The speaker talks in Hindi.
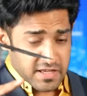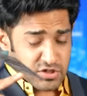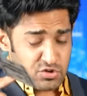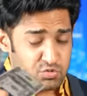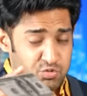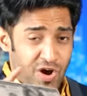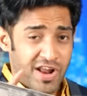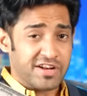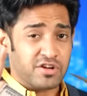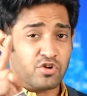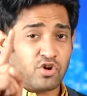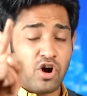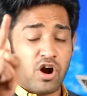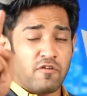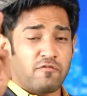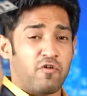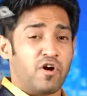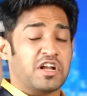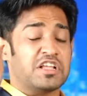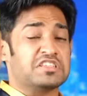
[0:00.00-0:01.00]
इज वन करोड़
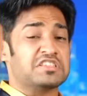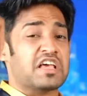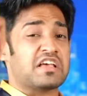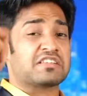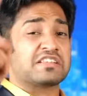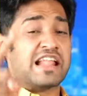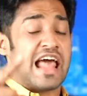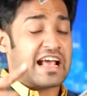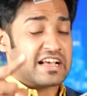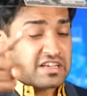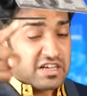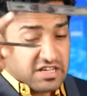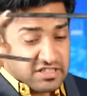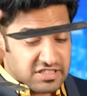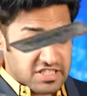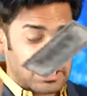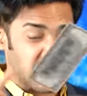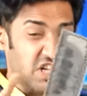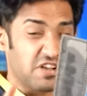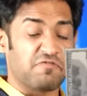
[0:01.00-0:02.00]
फोर्टी सिक्स लैख
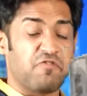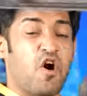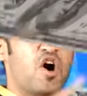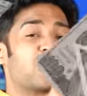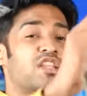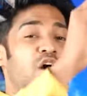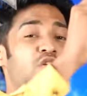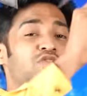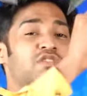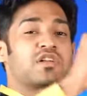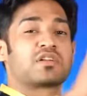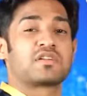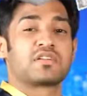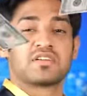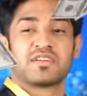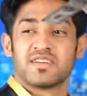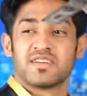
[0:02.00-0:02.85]
सिक्सटी फोर थाउजेंड